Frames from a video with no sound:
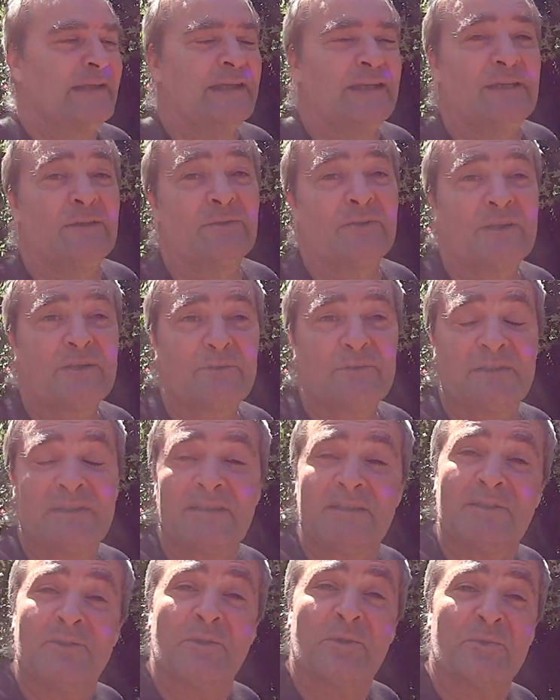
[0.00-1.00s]
et on a aussi
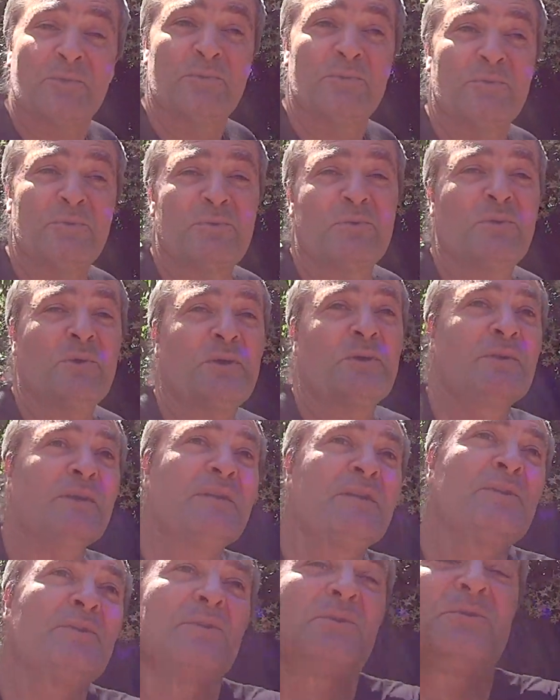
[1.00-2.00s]
des tortues. on
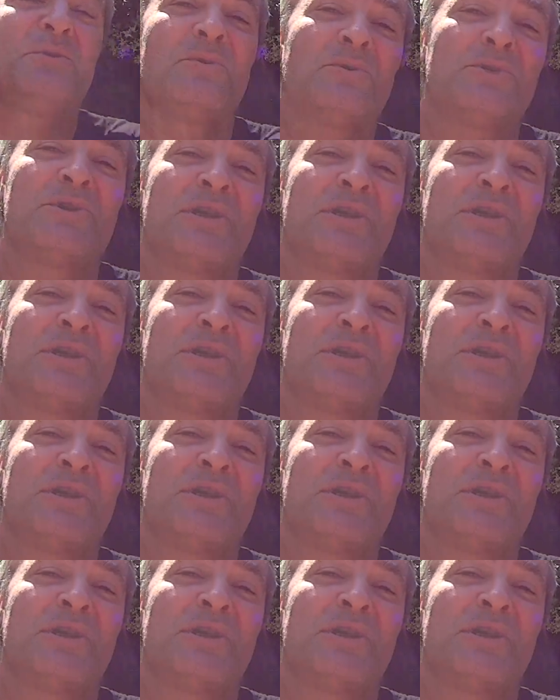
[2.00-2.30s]
a des tortues dans le